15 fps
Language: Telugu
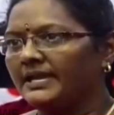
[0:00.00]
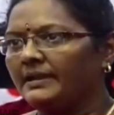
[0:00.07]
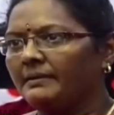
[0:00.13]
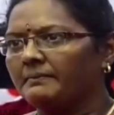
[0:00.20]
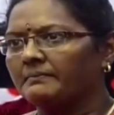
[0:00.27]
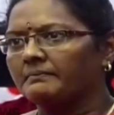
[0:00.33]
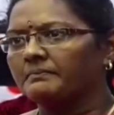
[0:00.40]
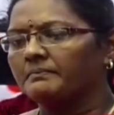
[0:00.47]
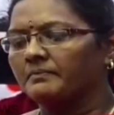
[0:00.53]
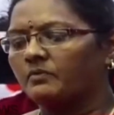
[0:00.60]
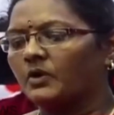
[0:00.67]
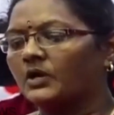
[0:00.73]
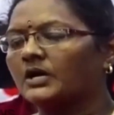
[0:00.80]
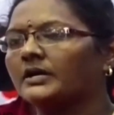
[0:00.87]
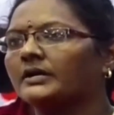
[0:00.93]
ఈ
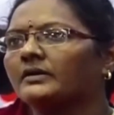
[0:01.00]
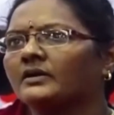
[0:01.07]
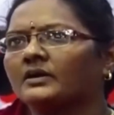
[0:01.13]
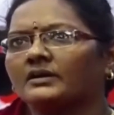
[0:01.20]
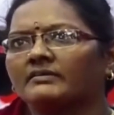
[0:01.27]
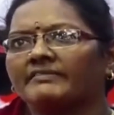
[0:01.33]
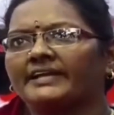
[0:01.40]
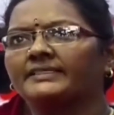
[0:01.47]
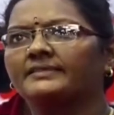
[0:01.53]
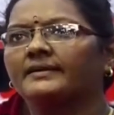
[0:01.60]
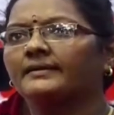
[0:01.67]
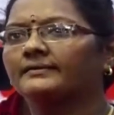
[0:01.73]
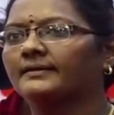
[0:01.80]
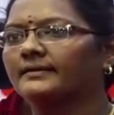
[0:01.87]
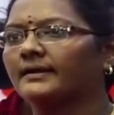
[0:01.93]
ఒక్కరికొక్కరికి
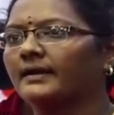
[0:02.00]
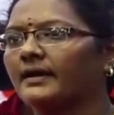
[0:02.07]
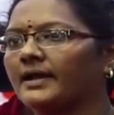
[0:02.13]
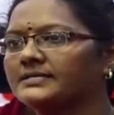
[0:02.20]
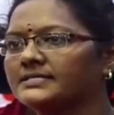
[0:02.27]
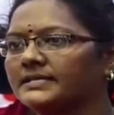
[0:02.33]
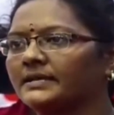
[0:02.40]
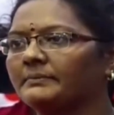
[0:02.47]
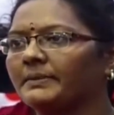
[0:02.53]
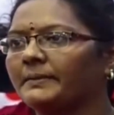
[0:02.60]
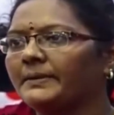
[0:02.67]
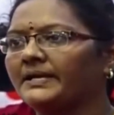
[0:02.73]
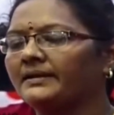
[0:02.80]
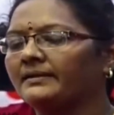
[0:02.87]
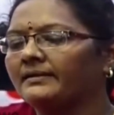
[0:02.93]
వ్యక్తిగతంగా రాజకీయం
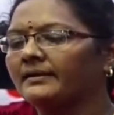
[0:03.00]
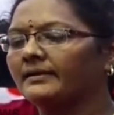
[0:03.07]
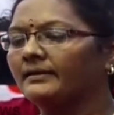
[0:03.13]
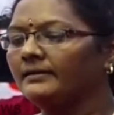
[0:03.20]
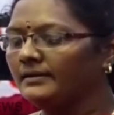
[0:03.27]
ఏమిటంటే